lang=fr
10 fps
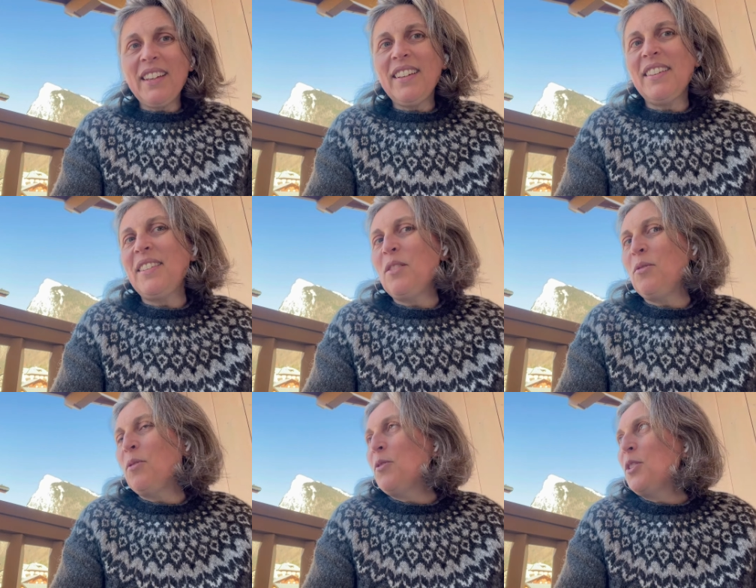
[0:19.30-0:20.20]
Euh, c'est
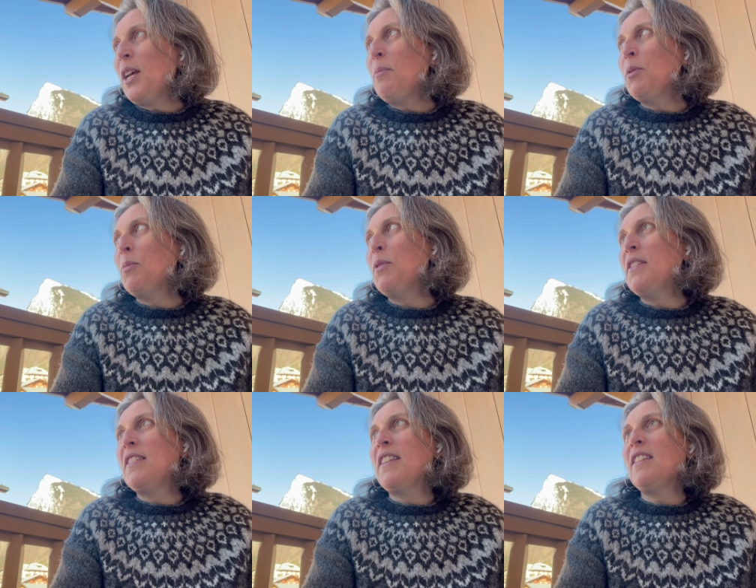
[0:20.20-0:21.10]
une charmante petite
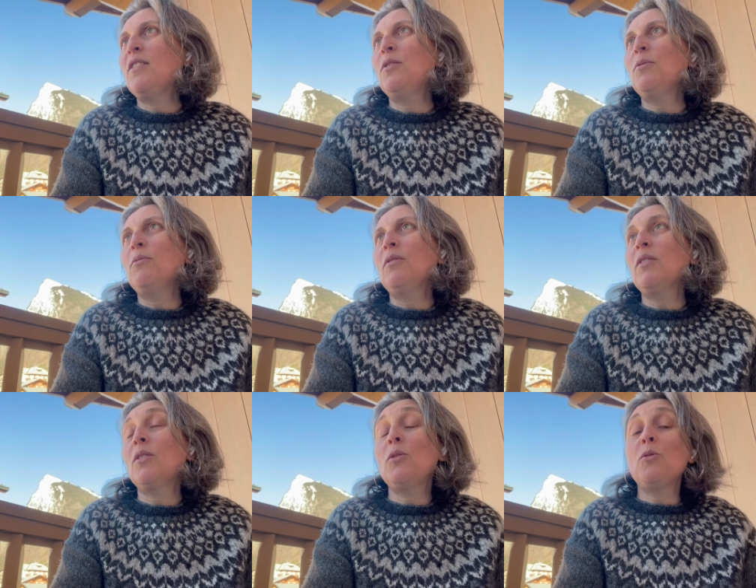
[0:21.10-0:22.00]

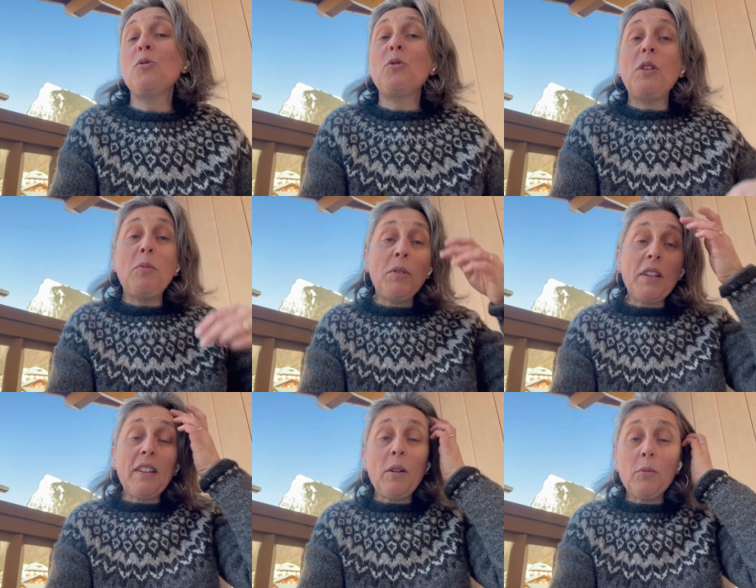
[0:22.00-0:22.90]
station que je connais depuis
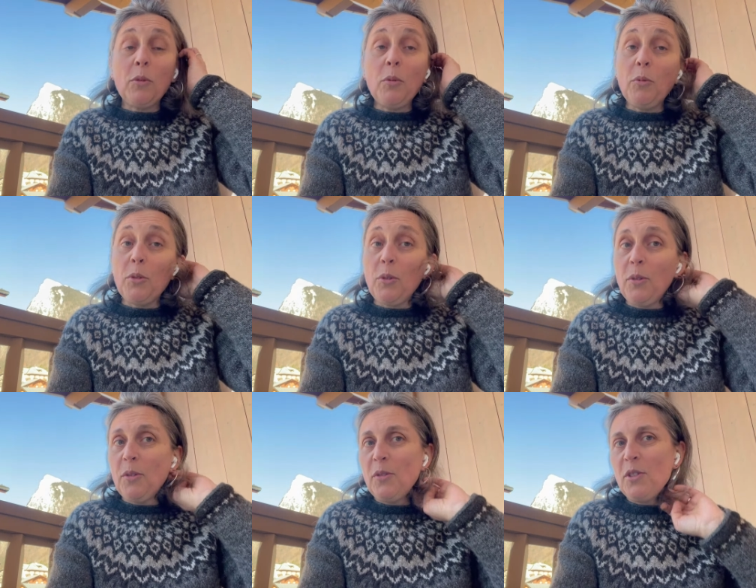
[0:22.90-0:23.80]
très très longtemps, puisque
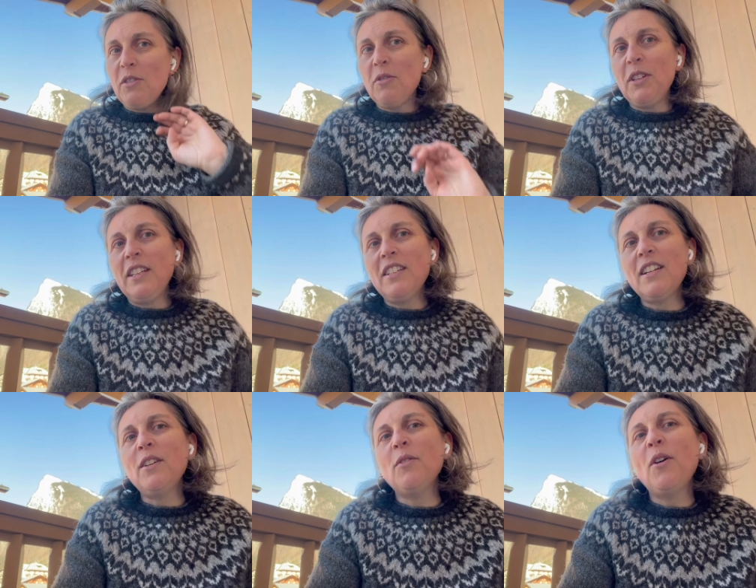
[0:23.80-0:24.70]
j'y venais
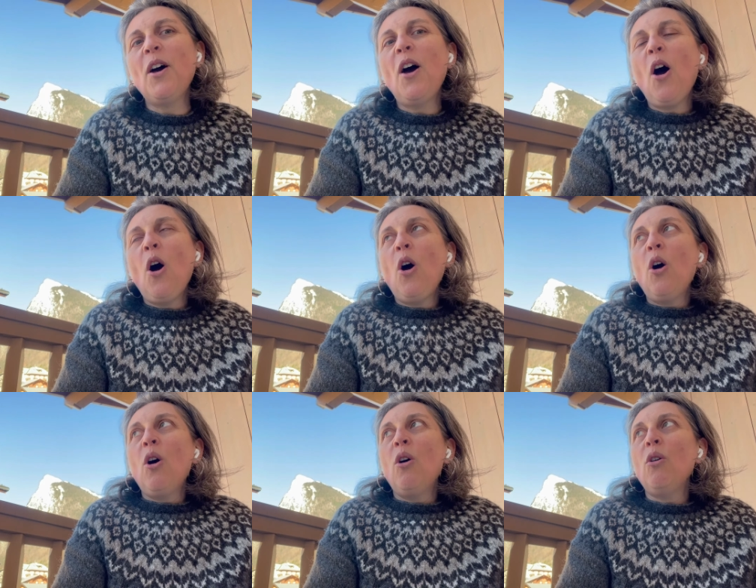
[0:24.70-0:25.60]
déjà euh,
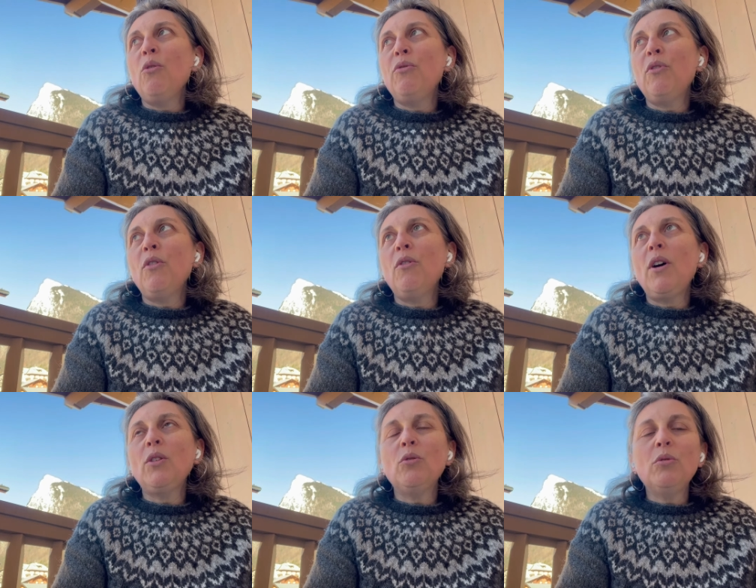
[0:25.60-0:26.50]
enfant,
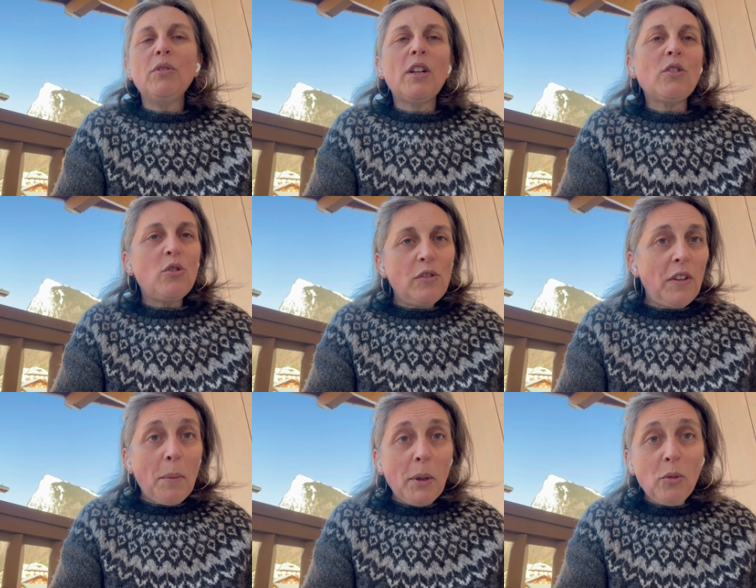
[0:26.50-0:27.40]
ado. Voilà, j'y
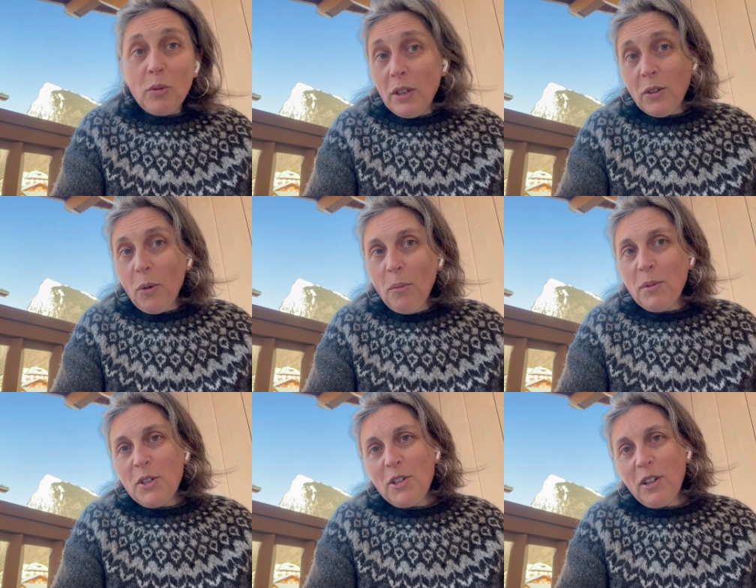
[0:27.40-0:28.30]
viens pas tous les ans,
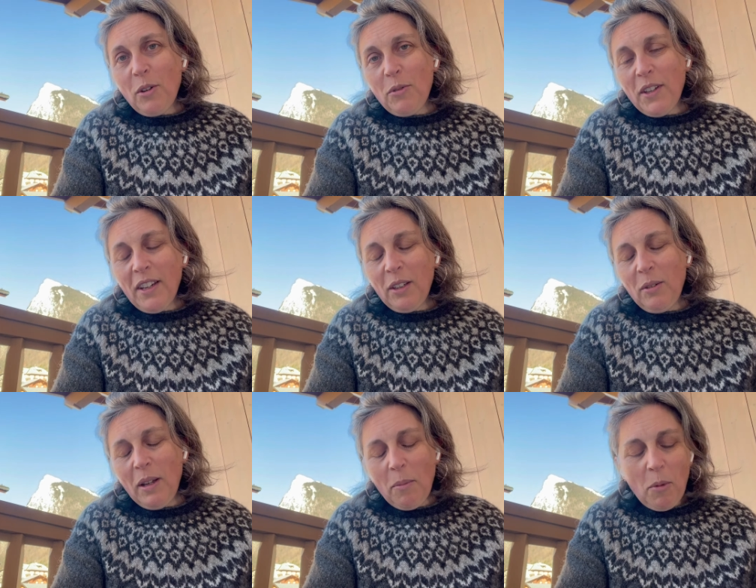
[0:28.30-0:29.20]
mais j'y reviens
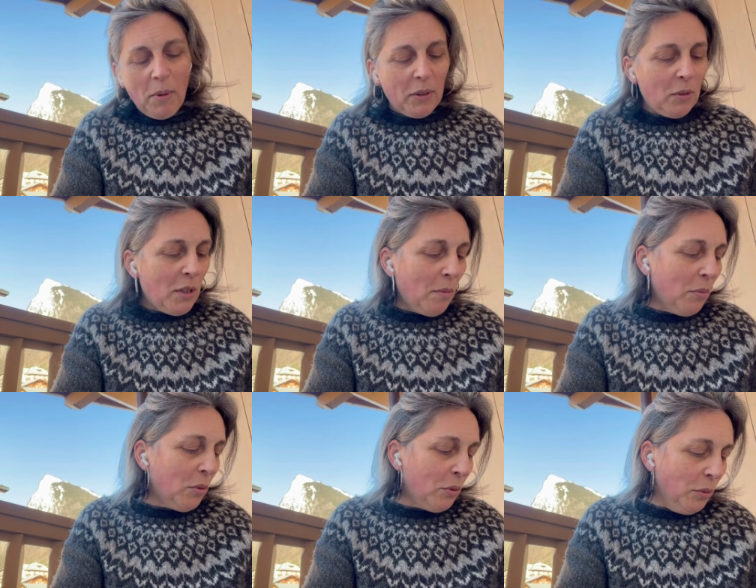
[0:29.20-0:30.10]
régulièrement parce que j'aime
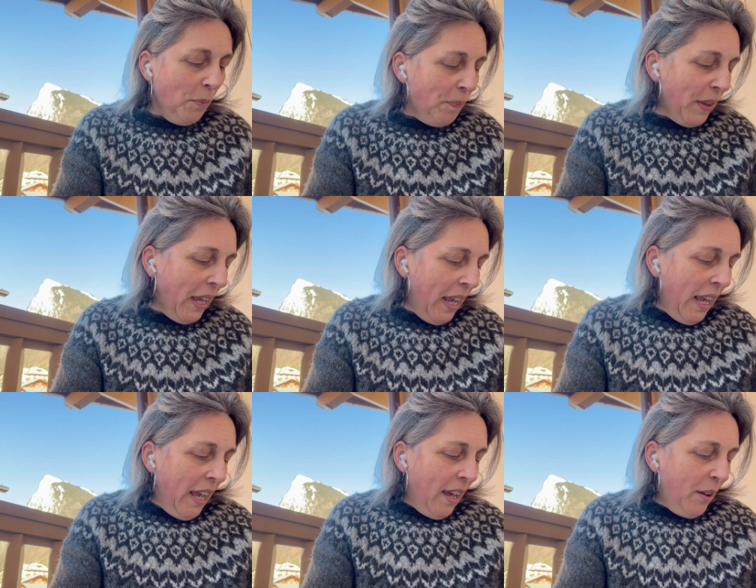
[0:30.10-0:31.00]
beaucoup.
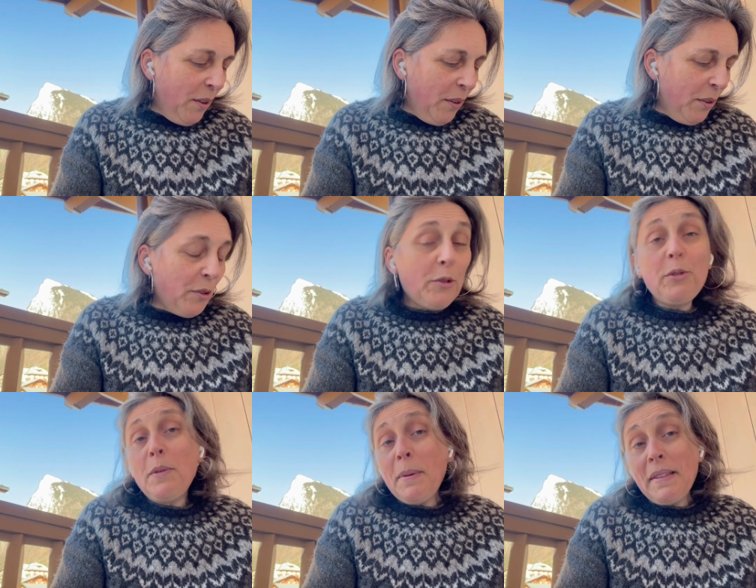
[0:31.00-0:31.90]
Euh, je
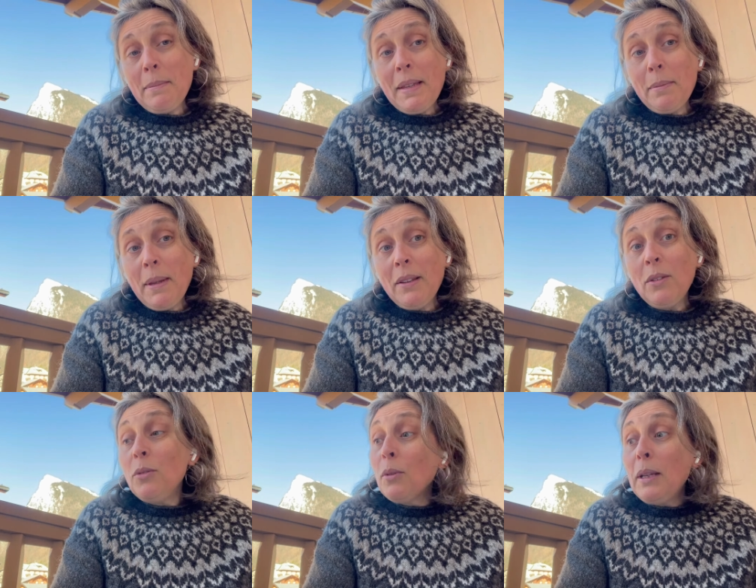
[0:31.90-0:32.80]
devais passer ma semaine
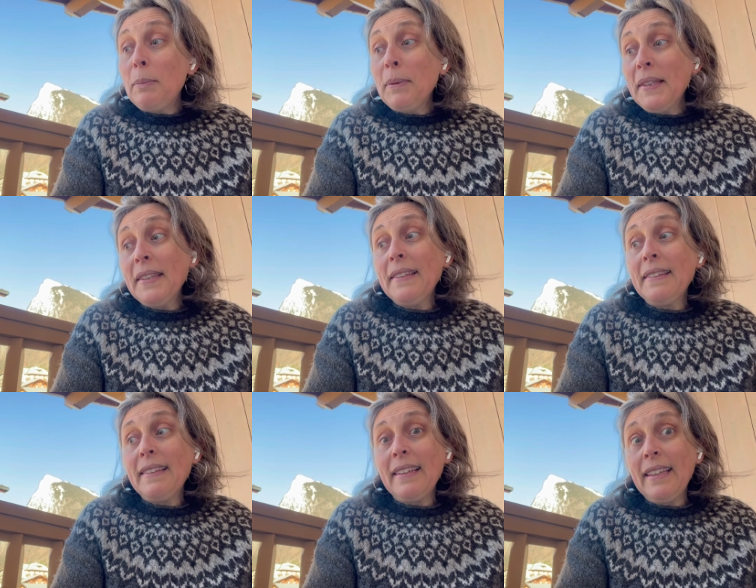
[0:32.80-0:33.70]
sur les
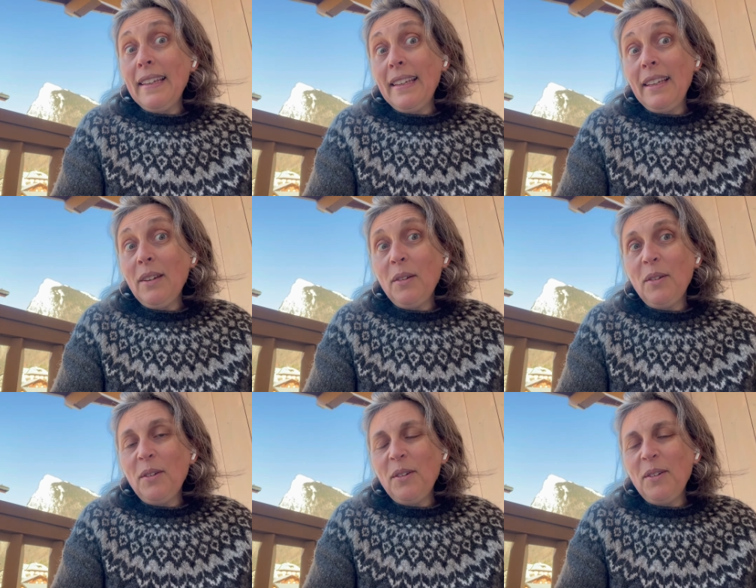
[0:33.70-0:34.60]
pistes et
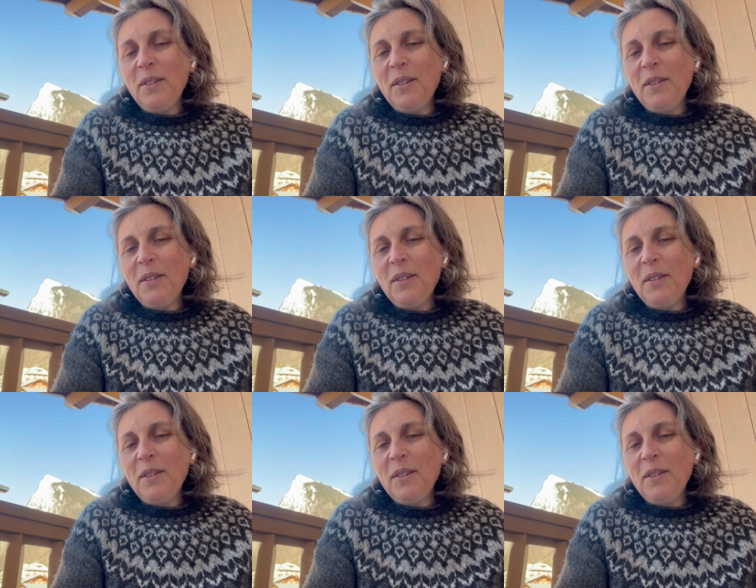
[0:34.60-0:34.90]
euh,